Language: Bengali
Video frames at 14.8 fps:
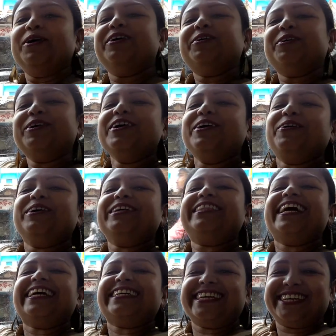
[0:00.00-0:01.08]
ওই
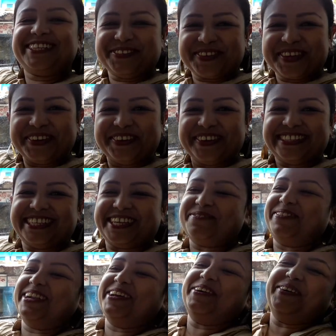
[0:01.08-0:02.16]
ঐতিহাসিক যুগে হয়েছে
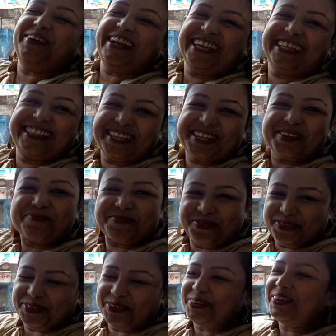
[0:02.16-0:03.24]
মানে অনেক দিনের
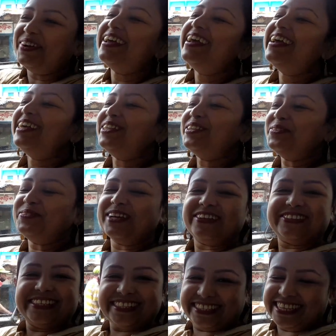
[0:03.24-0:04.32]
পুরনো টু
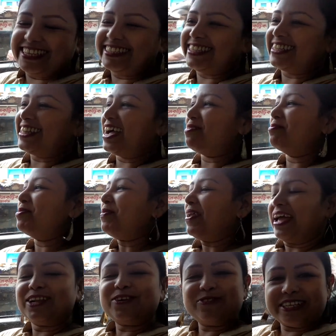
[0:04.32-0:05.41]
থাউজেন্ড সিক্সে তা আমরা
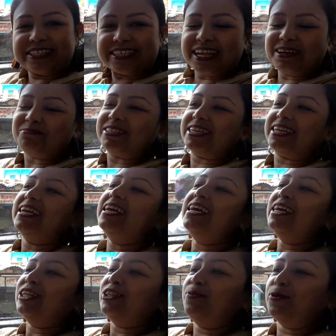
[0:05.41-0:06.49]
প্ল্যান করেছিলাম যে
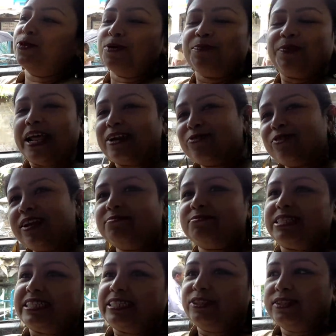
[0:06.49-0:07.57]
প্রথম প্ল্যান করলাম
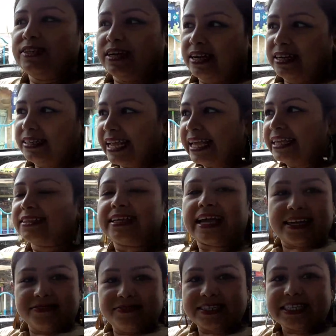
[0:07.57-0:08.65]
যে টেন্থ
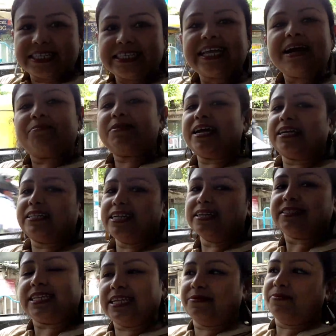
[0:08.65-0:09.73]
অ্যানিভার্সারিতে আমরা একটা
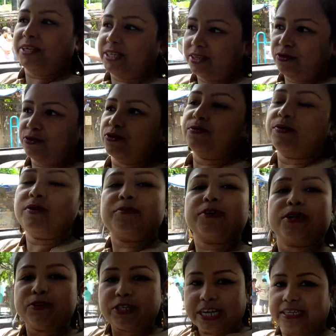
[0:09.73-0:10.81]
সেলিব্রেশন করব
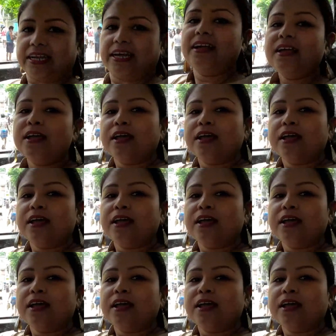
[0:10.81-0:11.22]
মোটামুটি একটা